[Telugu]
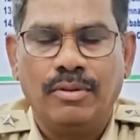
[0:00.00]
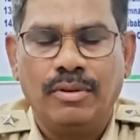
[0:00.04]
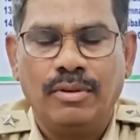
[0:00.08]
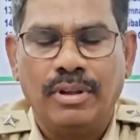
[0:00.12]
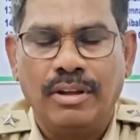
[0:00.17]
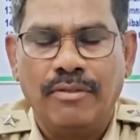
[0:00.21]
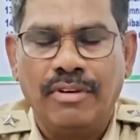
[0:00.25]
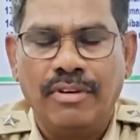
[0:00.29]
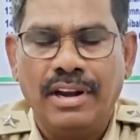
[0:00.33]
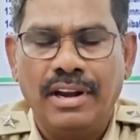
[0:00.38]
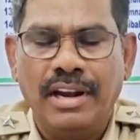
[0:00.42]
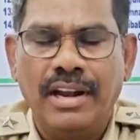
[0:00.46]

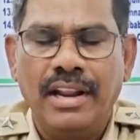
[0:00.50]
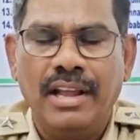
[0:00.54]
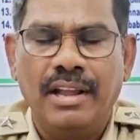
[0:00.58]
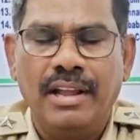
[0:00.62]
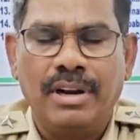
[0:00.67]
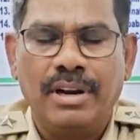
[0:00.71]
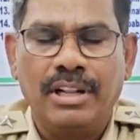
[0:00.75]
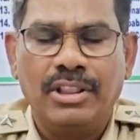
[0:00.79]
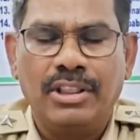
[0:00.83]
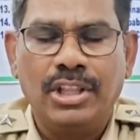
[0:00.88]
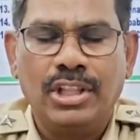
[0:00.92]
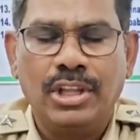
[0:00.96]
ఎవ్రీడే
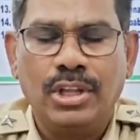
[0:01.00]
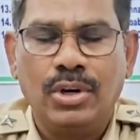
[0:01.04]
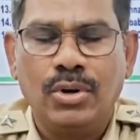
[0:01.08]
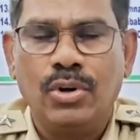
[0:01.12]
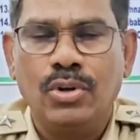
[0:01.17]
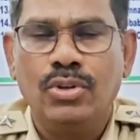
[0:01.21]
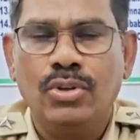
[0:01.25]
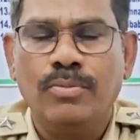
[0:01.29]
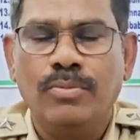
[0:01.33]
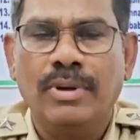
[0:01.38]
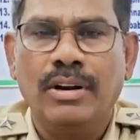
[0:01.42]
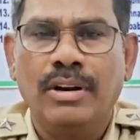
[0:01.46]

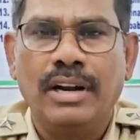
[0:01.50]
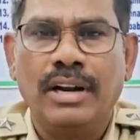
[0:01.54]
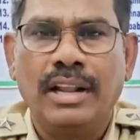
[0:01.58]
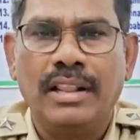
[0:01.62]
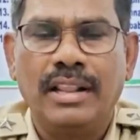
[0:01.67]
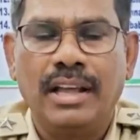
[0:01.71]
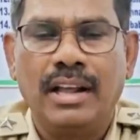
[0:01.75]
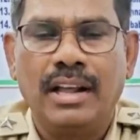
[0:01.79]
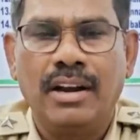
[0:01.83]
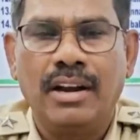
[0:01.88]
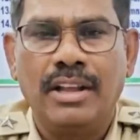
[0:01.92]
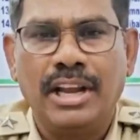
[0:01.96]
ప్రతిరోజు మనం
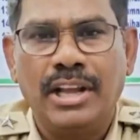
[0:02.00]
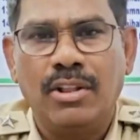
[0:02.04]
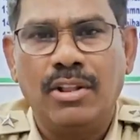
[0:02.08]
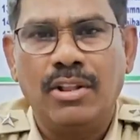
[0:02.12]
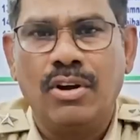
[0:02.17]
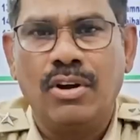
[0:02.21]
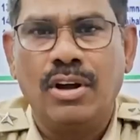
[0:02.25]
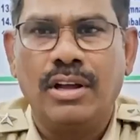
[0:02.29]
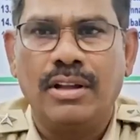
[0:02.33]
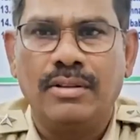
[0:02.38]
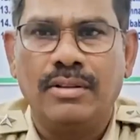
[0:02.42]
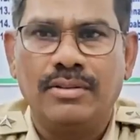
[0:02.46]
నంద్యాలలో ఏదో
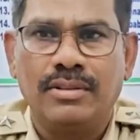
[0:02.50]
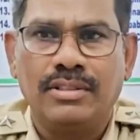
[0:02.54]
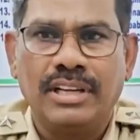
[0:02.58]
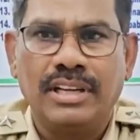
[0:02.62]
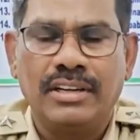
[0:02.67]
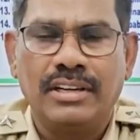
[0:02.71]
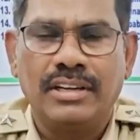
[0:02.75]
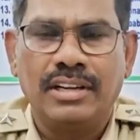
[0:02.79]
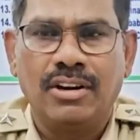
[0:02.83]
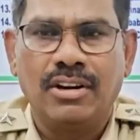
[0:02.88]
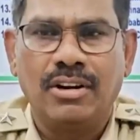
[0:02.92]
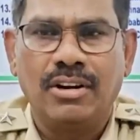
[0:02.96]
ఒక
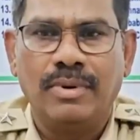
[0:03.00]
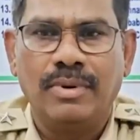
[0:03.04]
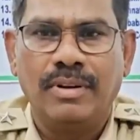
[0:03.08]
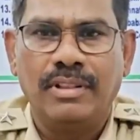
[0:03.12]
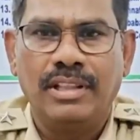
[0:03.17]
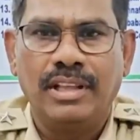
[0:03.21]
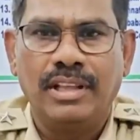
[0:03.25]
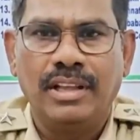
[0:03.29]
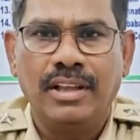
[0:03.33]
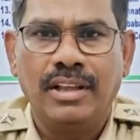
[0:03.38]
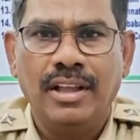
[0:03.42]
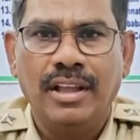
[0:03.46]
సెంటర్లో
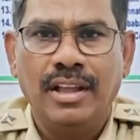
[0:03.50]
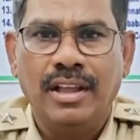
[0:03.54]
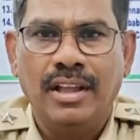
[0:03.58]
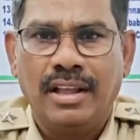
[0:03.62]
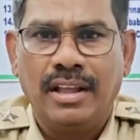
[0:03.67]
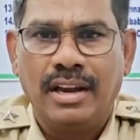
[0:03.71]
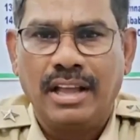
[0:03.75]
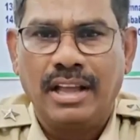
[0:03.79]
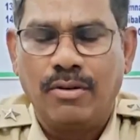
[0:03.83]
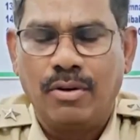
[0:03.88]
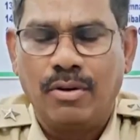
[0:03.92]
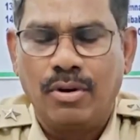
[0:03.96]
మేమైతే
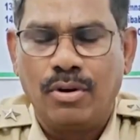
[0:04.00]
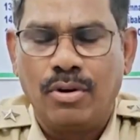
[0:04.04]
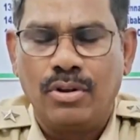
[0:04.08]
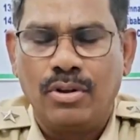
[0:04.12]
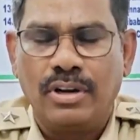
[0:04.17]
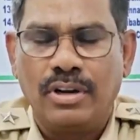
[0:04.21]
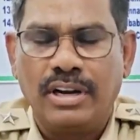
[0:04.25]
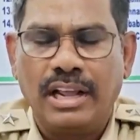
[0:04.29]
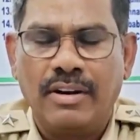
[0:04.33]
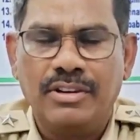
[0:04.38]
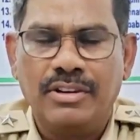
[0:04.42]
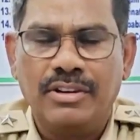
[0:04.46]
ఒకరోజు
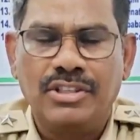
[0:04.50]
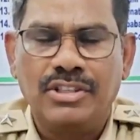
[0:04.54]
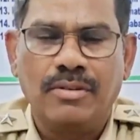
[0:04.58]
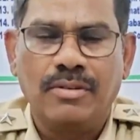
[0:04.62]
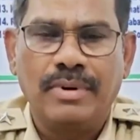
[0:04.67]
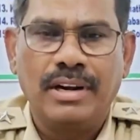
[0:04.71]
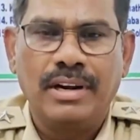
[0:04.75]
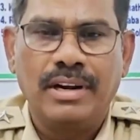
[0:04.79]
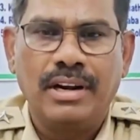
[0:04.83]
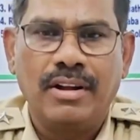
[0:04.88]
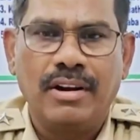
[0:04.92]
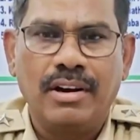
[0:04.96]
రైల్వే స్టేషన్
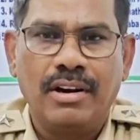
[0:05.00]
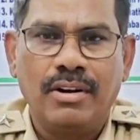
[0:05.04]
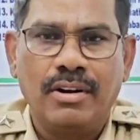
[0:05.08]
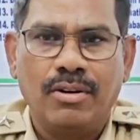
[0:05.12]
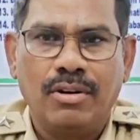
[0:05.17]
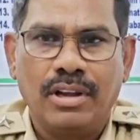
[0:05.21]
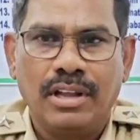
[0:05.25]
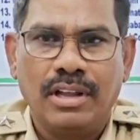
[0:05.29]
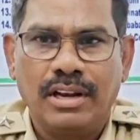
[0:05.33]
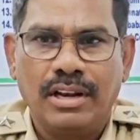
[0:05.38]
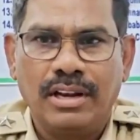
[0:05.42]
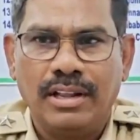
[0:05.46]
పెట్టినా అంటే ఒక
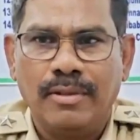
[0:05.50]
వెళ్ళి